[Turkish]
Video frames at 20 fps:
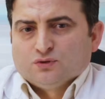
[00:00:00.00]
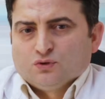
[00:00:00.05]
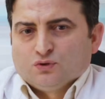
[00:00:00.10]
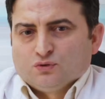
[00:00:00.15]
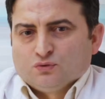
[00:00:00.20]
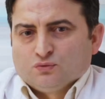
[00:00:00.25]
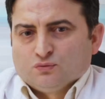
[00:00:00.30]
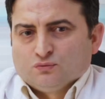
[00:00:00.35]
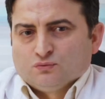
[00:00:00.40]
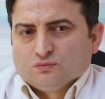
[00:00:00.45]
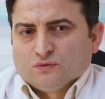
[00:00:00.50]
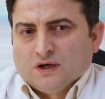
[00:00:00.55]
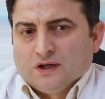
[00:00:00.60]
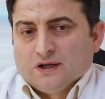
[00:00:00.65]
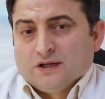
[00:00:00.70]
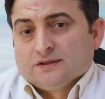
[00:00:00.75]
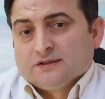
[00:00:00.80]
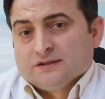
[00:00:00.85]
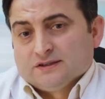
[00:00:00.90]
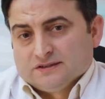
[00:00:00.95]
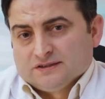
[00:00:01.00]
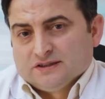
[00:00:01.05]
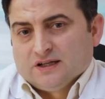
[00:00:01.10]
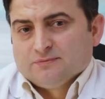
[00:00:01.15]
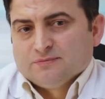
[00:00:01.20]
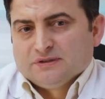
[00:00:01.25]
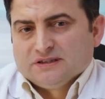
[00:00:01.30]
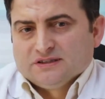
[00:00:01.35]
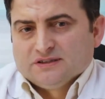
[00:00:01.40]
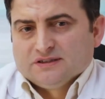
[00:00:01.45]
zor
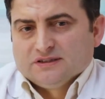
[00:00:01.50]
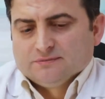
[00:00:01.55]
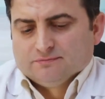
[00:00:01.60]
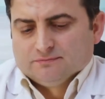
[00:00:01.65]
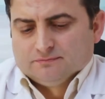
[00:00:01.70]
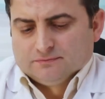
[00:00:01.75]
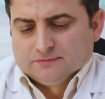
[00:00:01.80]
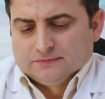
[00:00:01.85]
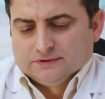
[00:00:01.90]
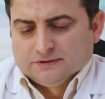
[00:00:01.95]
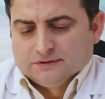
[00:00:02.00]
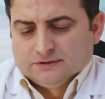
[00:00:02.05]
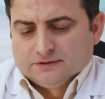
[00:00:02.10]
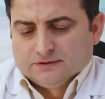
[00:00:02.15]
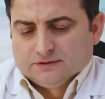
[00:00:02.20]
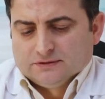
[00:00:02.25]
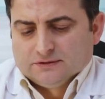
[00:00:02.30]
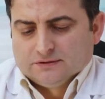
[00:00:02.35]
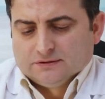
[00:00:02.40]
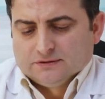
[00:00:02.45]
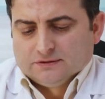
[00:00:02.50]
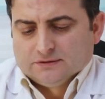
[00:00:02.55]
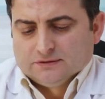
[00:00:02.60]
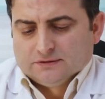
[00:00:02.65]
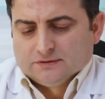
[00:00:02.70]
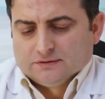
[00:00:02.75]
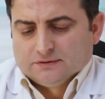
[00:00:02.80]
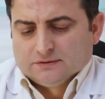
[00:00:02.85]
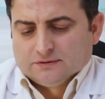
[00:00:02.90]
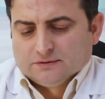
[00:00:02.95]
alanlarından biri diyeyim. Ee,
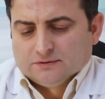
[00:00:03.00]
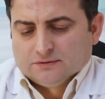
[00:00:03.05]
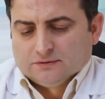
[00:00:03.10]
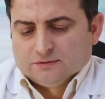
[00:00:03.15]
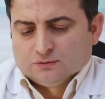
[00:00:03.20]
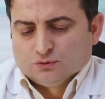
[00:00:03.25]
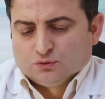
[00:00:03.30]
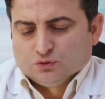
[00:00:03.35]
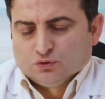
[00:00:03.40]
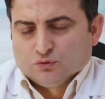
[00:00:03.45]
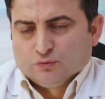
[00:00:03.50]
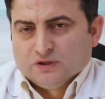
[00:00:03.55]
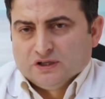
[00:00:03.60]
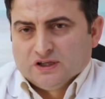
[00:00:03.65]
çünkü